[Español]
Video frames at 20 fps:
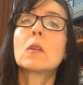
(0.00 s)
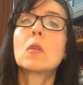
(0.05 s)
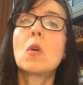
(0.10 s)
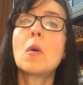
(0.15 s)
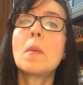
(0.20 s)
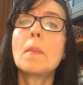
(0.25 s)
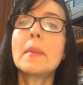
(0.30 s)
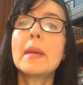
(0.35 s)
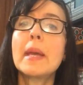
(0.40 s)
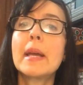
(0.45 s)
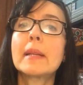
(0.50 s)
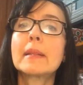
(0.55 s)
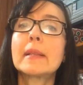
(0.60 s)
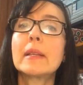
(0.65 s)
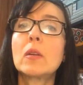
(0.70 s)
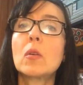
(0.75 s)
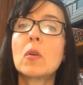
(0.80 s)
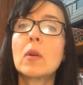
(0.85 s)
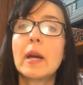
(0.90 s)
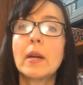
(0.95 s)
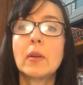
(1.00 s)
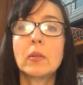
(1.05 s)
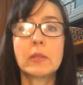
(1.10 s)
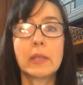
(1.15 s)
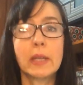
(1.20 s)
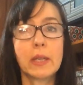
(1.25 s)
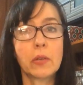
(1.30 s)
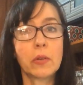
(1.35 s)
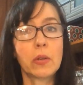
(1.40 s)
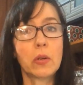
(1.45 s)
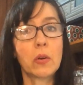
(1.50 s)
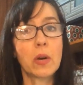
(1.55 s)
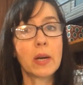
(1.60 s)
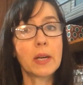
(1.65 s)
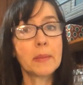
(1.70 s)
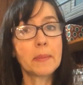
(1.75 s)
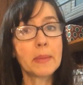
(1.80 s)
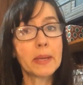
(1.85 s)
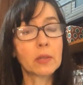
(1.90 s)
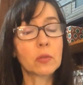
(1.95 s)
Convierten los carotenos de los
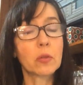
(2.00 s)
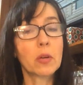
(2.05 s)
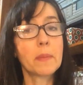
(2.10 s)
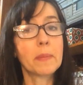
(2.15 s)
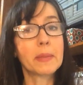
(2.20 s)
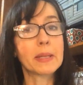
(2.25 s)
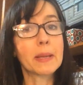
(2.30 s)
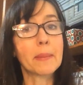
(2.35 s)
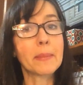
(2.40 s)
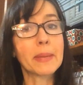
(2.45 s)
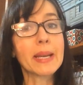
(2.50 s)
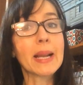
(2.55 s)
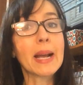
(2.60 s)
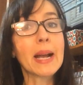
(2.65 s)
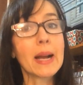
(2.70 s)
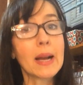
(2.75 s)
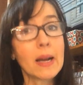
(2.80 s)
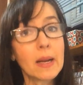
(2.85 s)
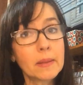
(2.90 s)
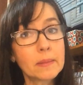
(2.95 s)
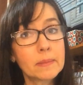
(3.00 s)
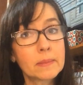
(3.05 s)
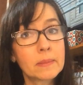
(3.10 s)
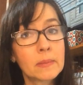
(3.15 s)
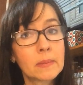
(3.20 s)
alimentos en vitamina A.